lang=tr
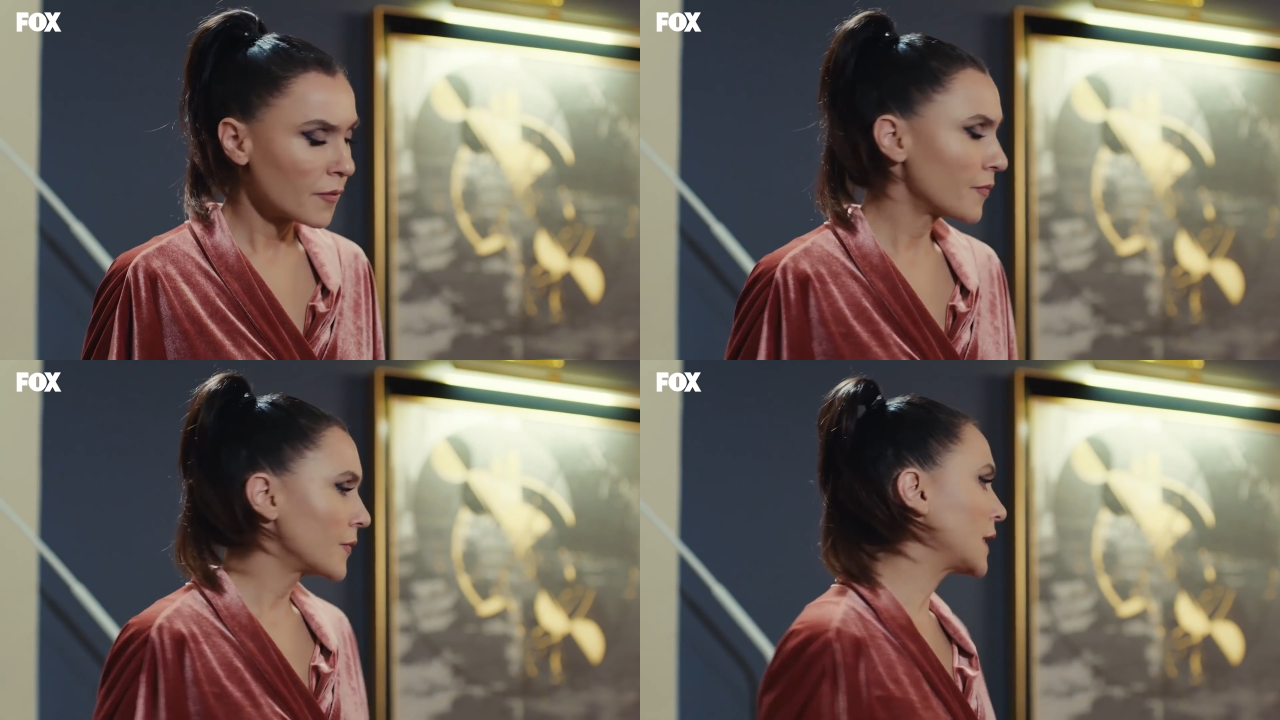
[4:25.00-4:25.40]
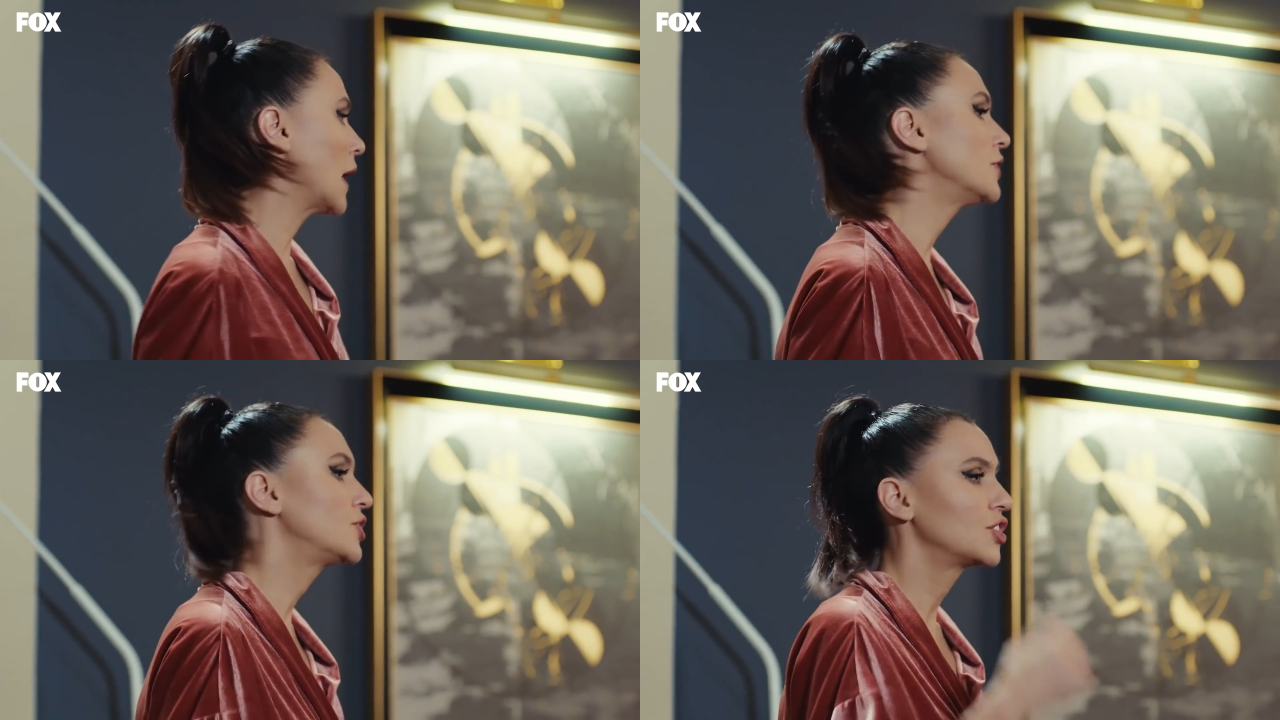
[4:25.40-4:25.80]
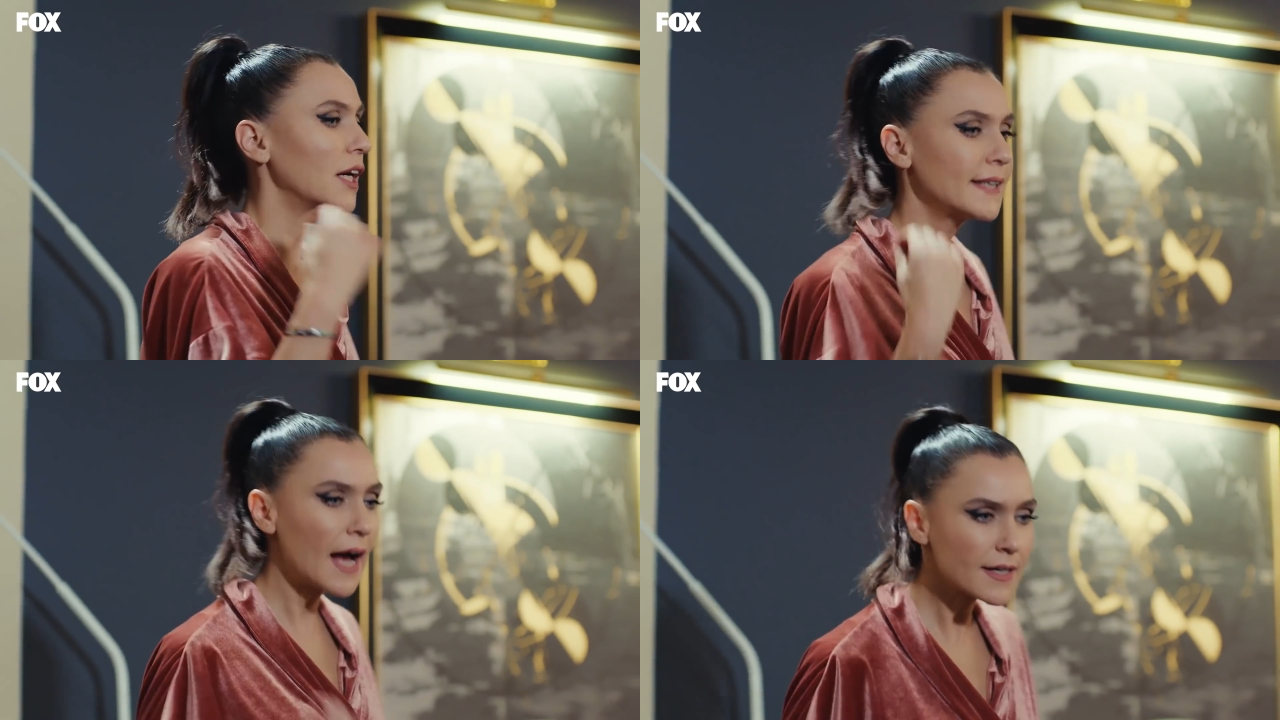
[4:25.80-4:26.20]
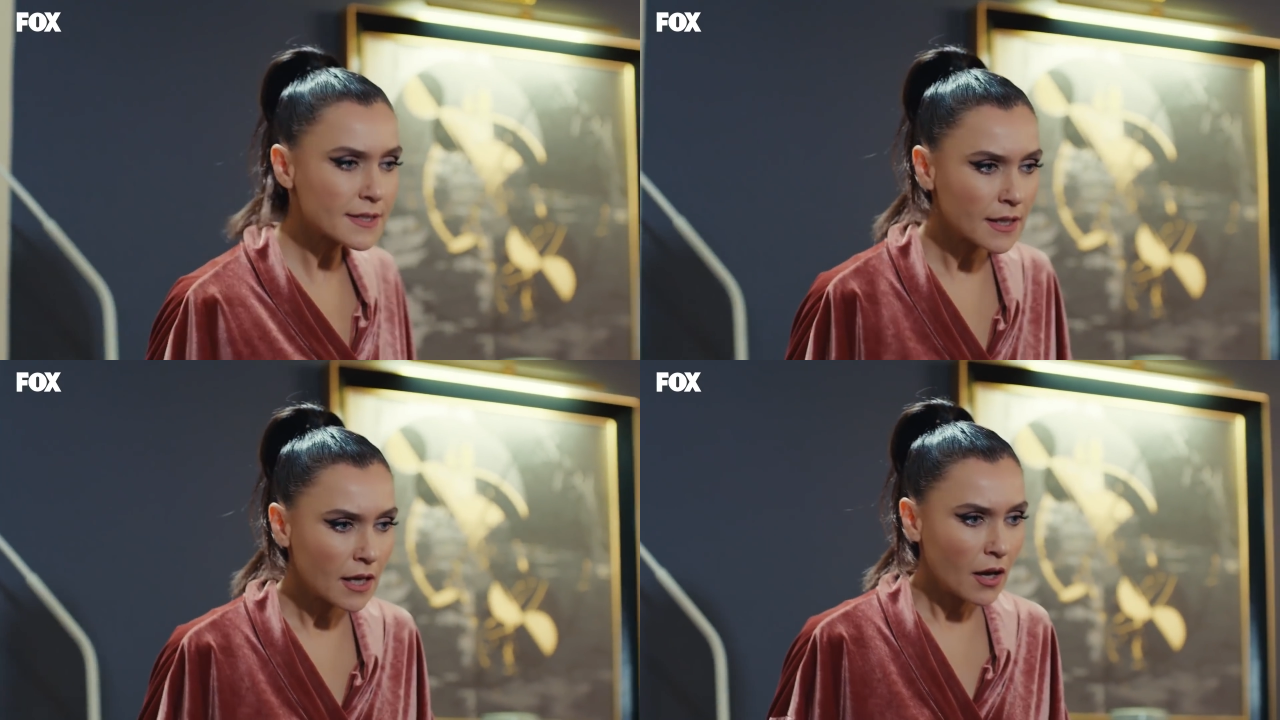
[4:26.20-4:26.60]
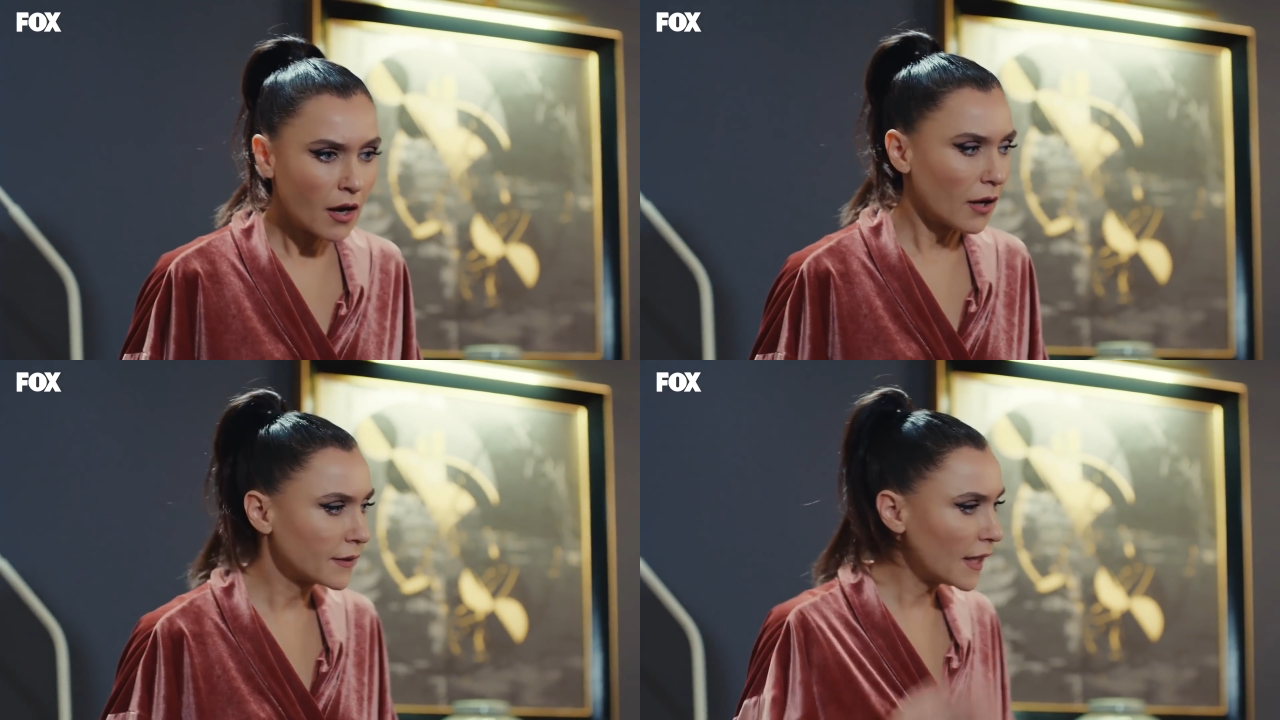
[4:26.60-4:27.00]
seveyim ya. Caner,
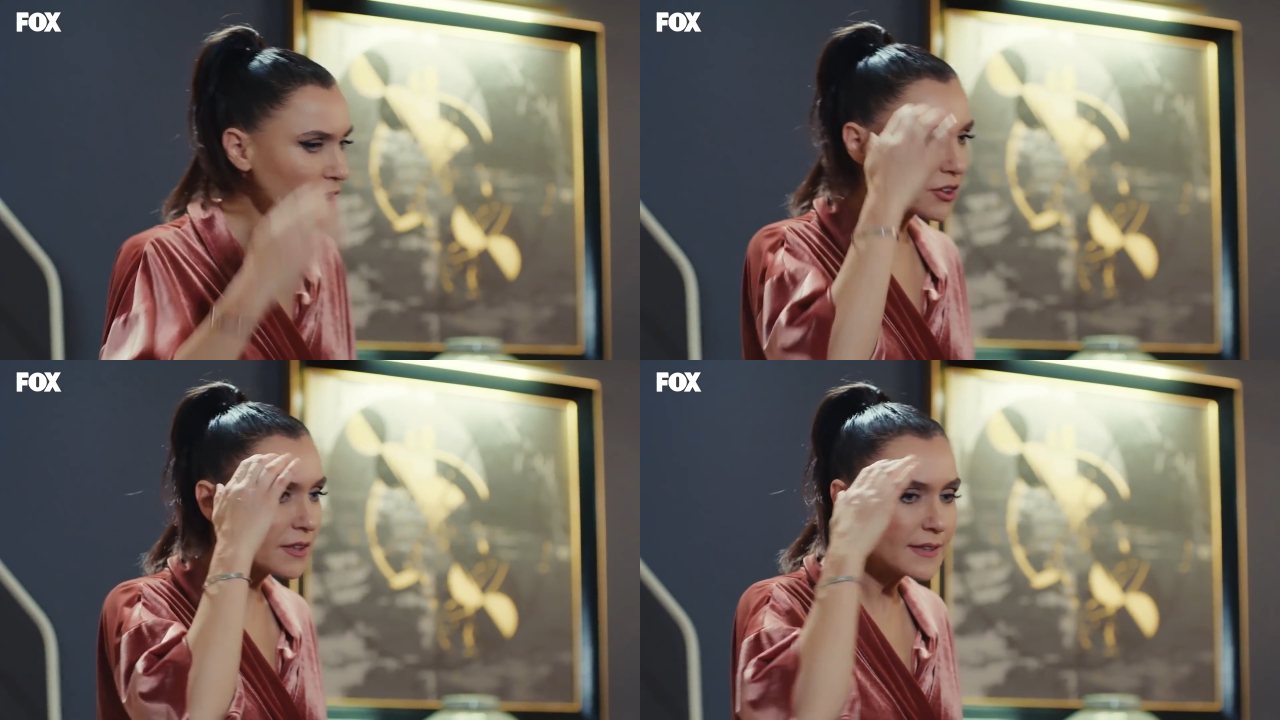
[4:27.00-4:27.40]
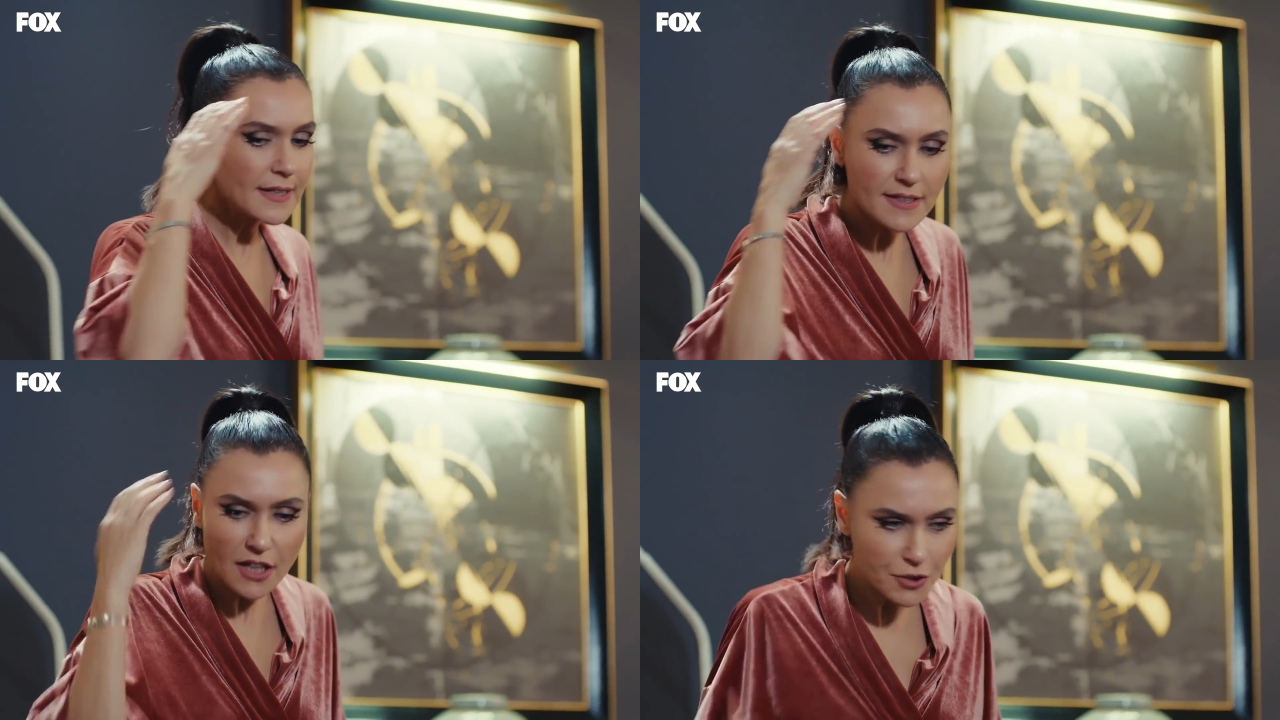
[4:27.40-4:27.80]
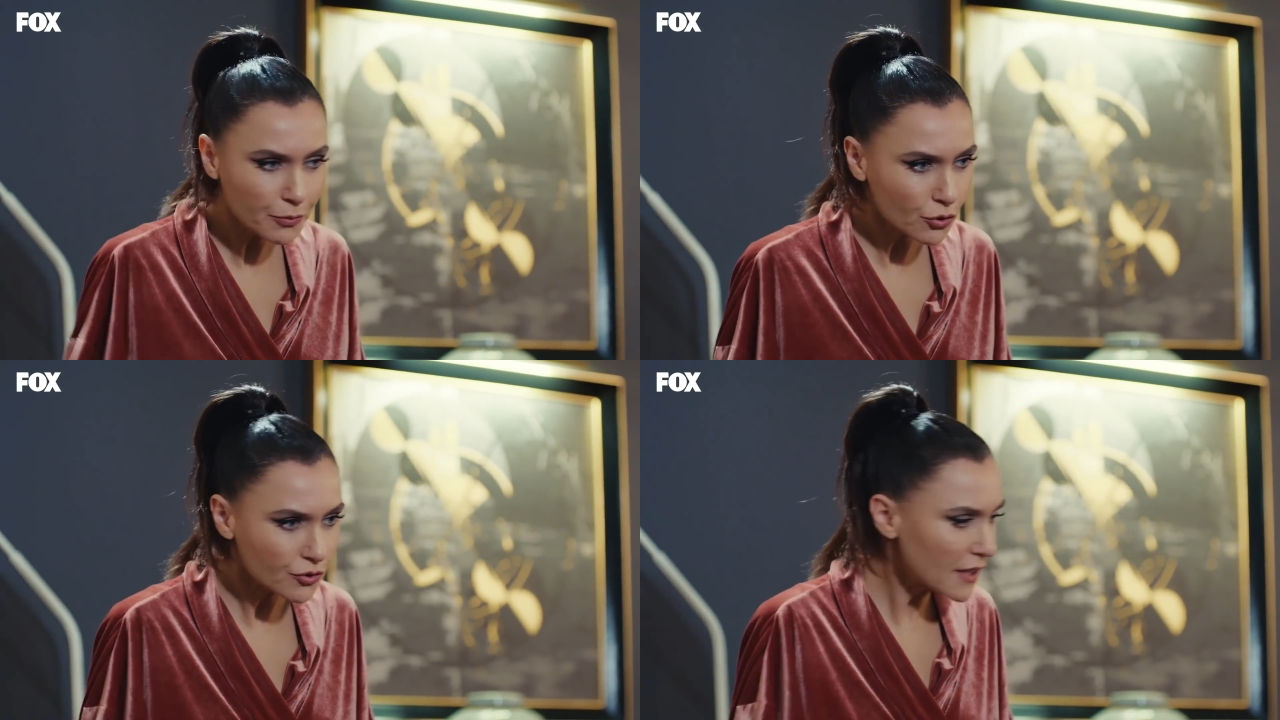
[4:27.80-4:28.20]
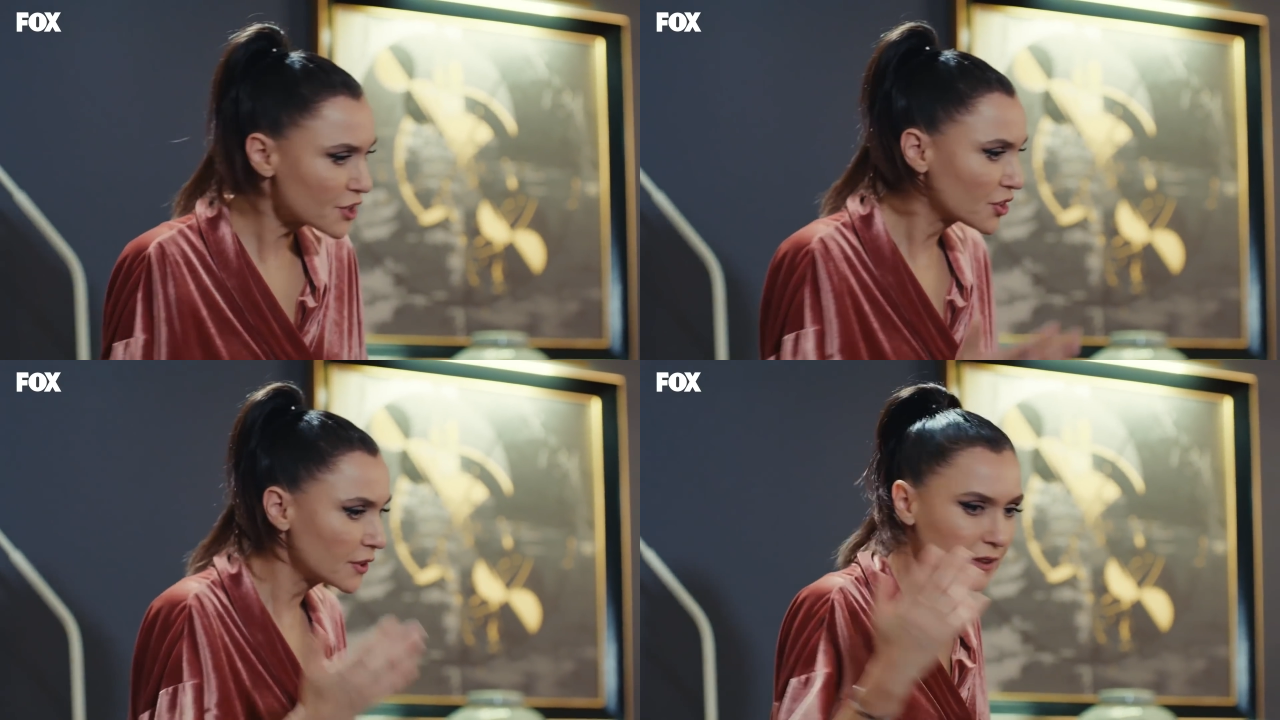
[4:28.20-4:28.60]
Allah aşkına ne saçmalıyorsun yani?